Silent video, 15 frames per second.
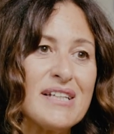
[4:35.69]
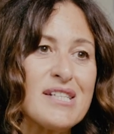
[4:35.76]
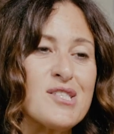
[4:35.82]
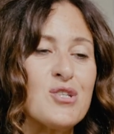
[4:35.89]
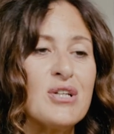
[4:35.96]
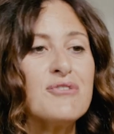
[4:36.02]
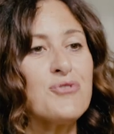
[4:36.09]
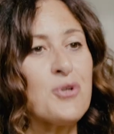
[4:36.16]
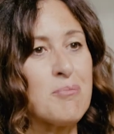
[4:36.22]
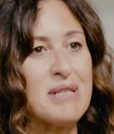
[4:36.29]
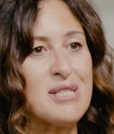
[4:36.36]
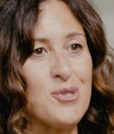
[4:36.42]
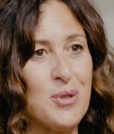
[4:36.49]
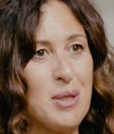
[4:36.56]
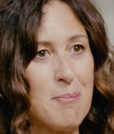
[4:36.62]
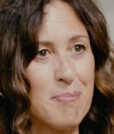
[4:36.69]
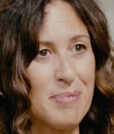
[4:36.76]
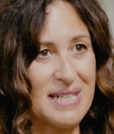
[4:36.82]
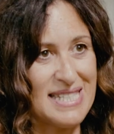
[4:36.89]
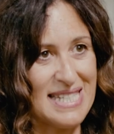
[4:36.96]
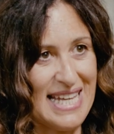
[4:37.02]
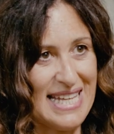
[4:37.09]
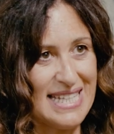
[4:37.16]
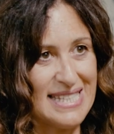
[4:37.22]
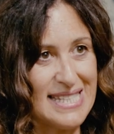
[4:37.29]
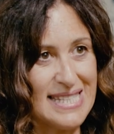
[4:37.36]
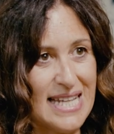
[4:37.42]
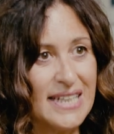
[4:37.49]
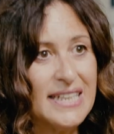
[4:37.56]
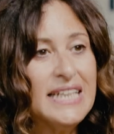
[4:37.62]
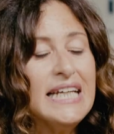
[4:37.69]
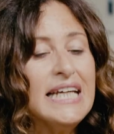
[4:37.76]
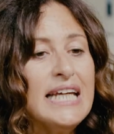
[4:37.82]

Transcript: verso la formazione in presenza